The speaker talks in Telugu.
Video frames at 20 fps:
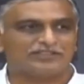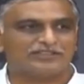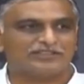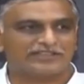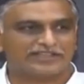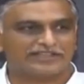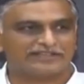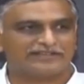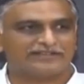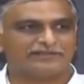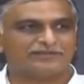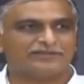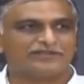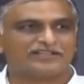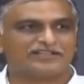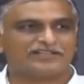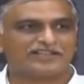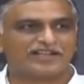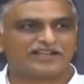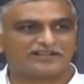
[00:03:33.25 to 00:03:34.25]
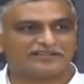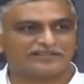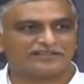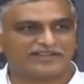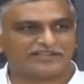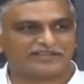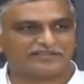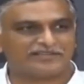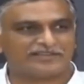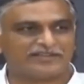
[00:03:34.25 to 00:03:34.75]
కేవలం లక్ష అరవై
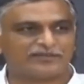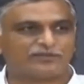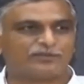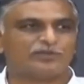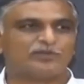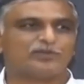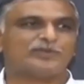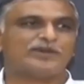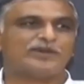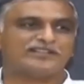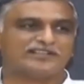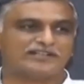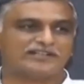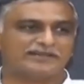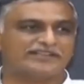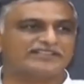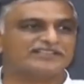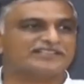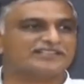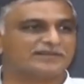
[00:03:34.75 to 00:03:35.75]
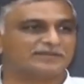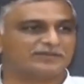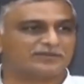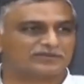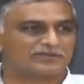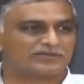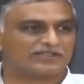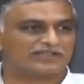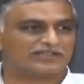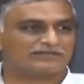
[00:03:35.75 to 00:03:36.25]
ఐదు వేల కోట్లు మాత్రమే
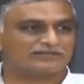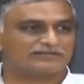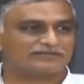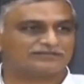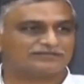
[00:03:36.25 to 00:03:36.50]
ఇస్తామంటున్నారు